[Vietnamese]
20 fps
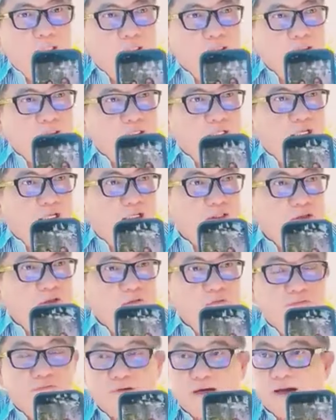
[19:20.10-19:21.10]
bình có nghĩa là
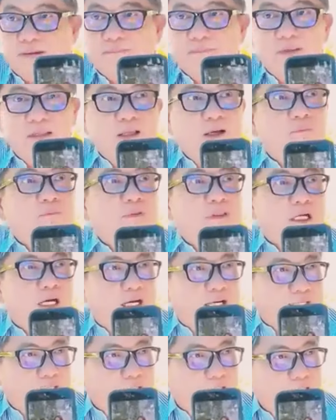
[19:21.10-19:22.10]
xúc phạm với ông
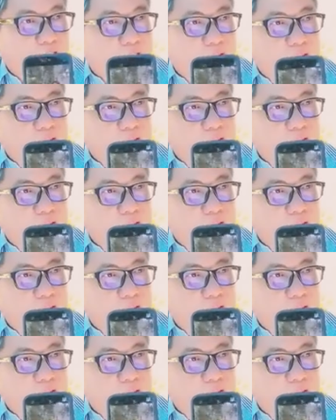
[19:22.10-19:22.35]
trời đó